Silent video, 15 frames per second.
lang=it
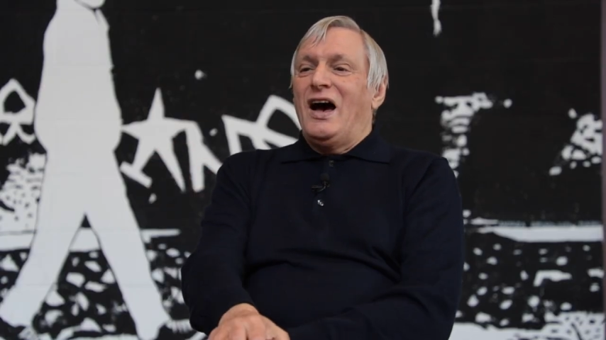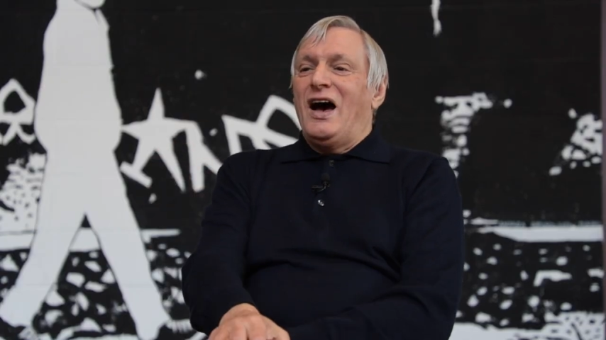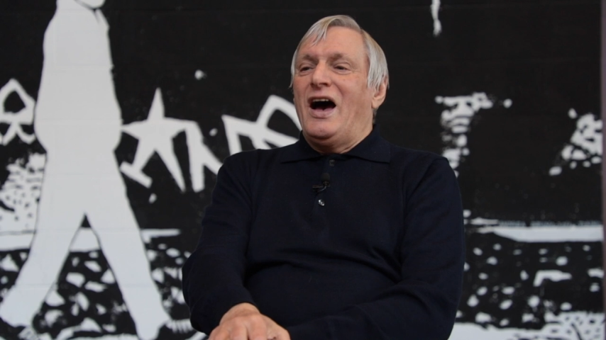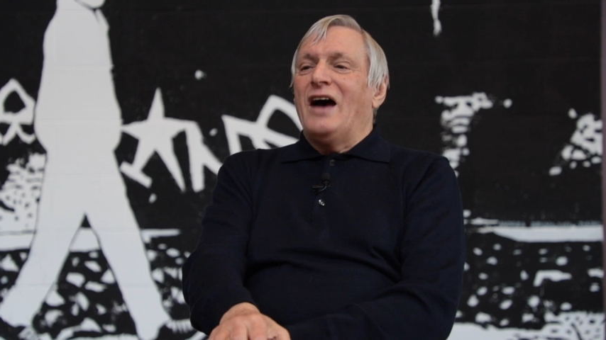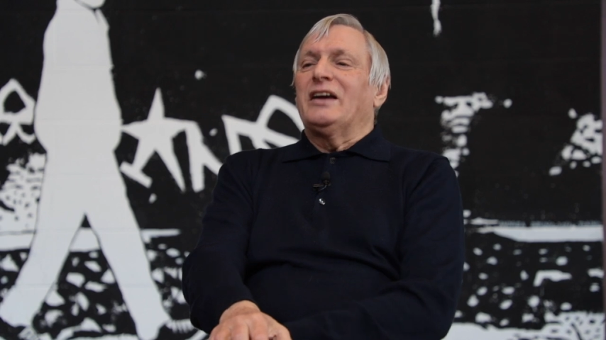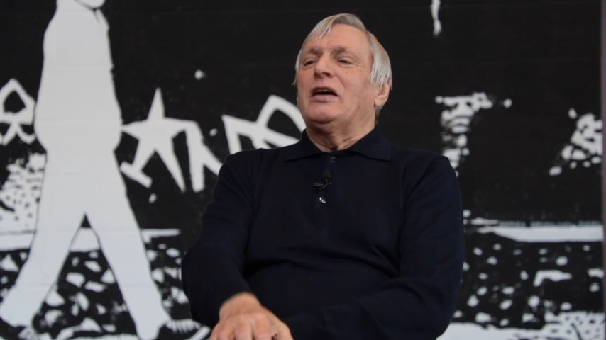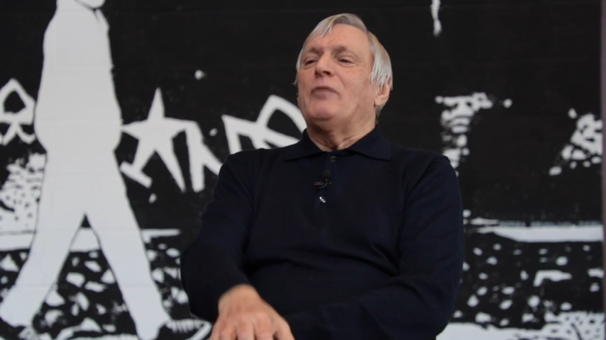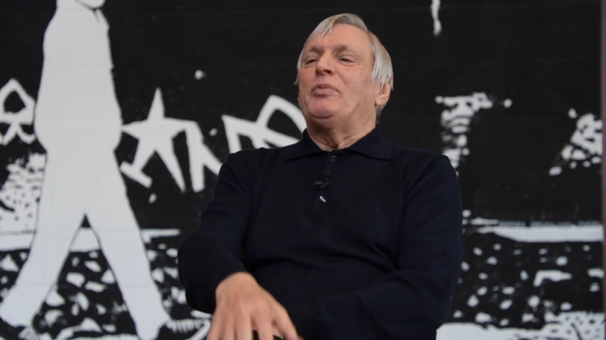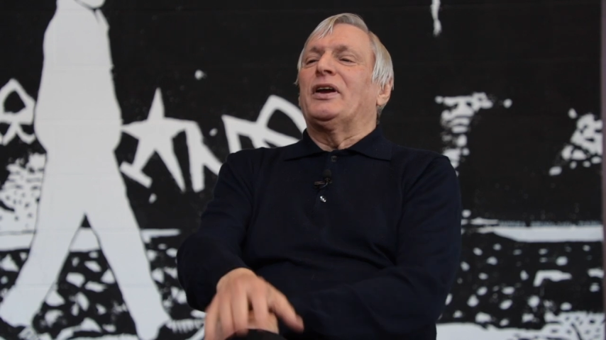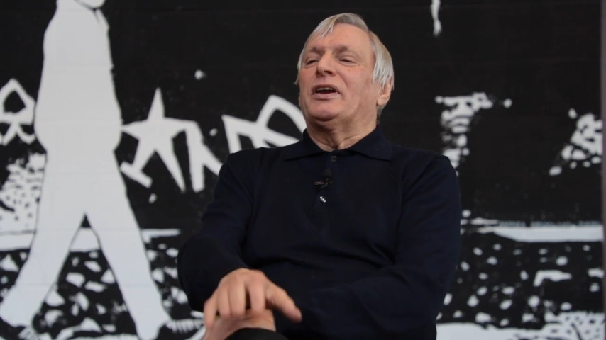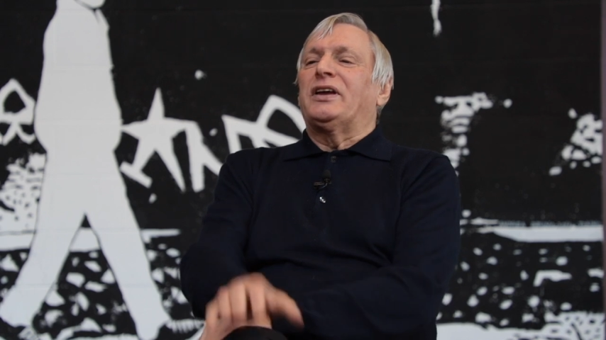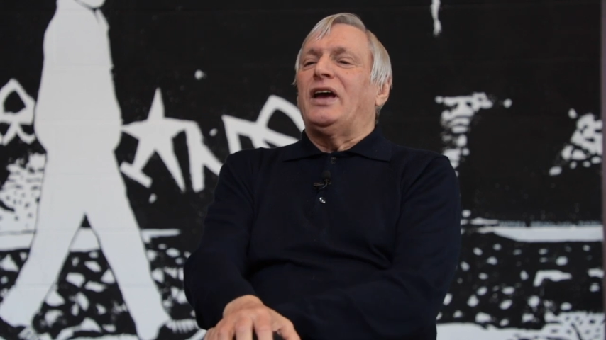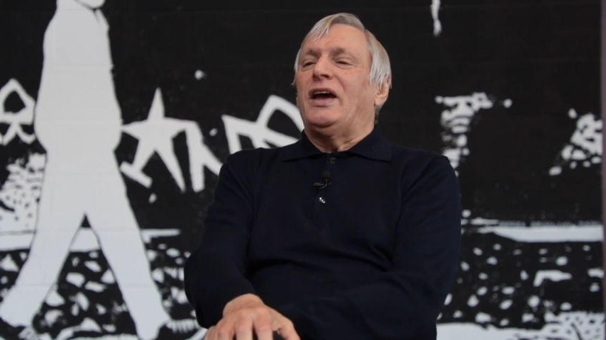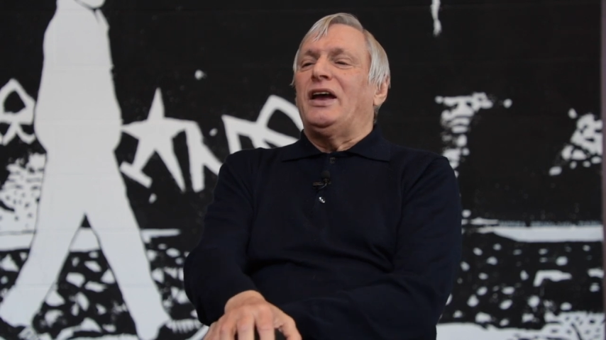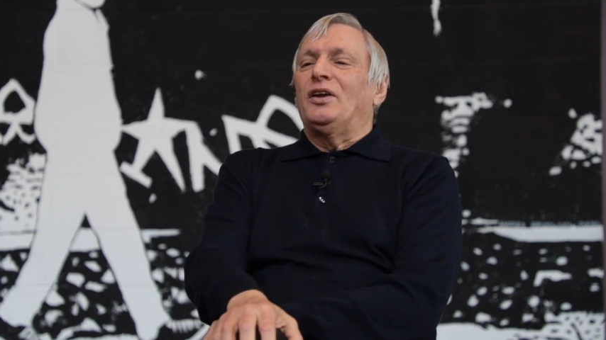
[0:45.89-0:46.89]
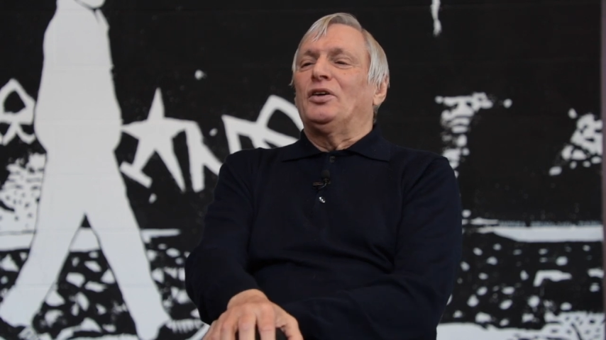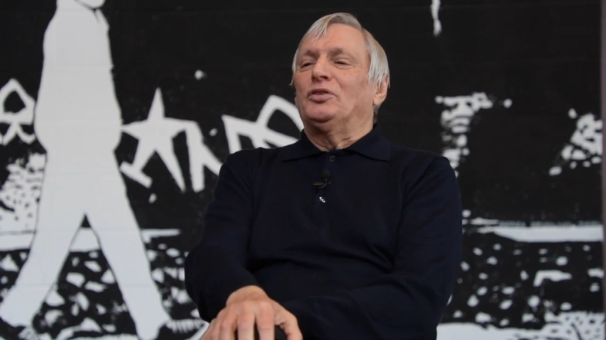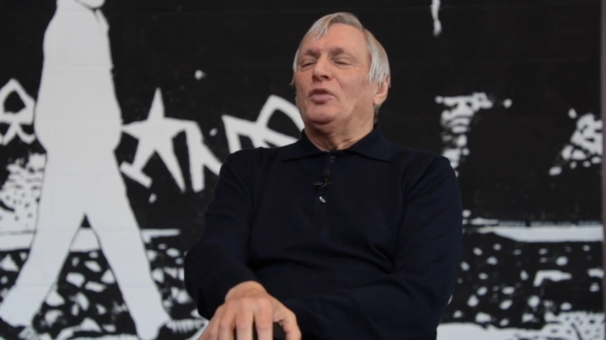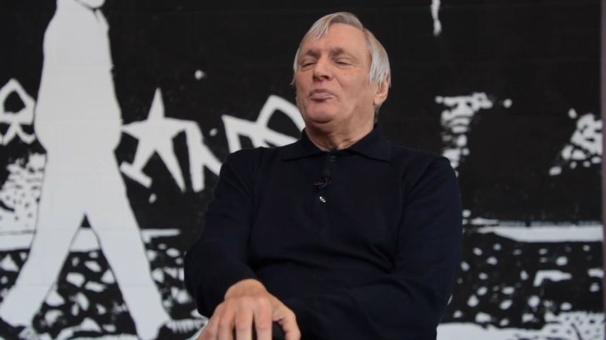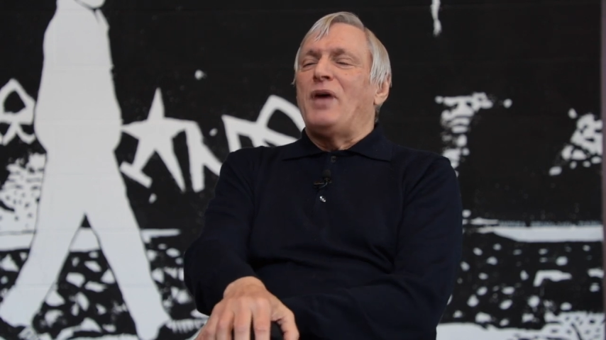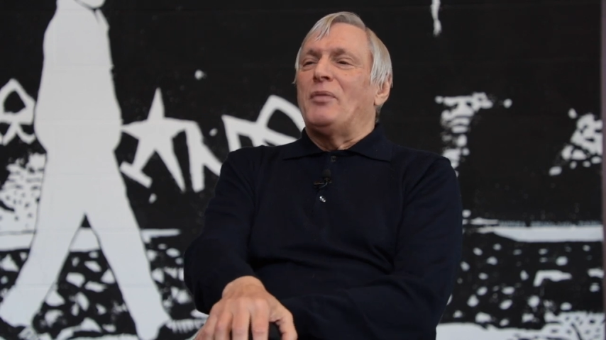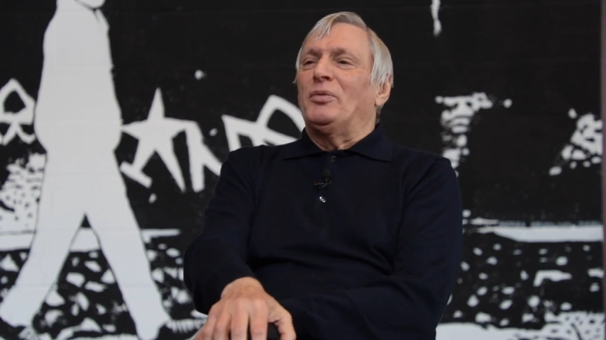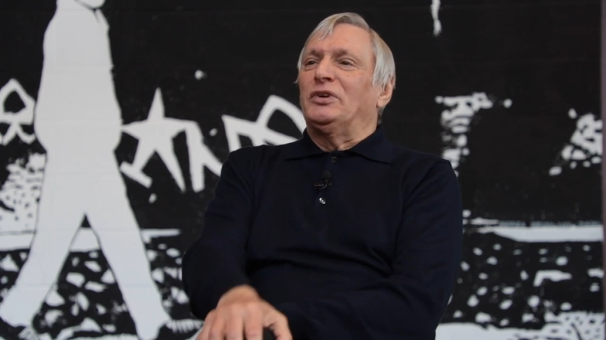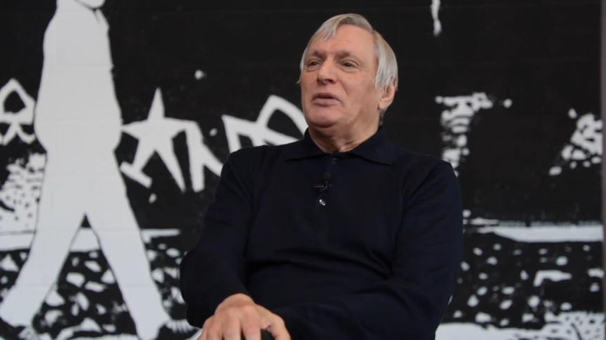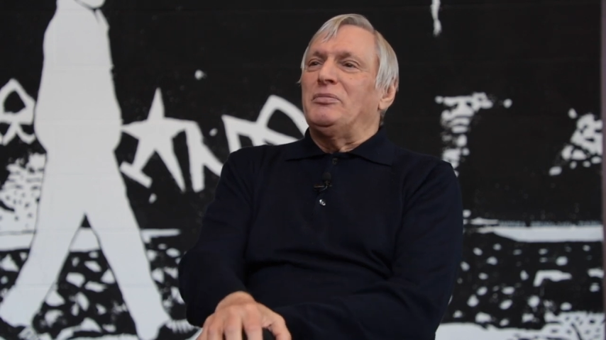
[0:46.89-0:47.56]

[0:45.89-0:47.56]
anche perché non dobbiamo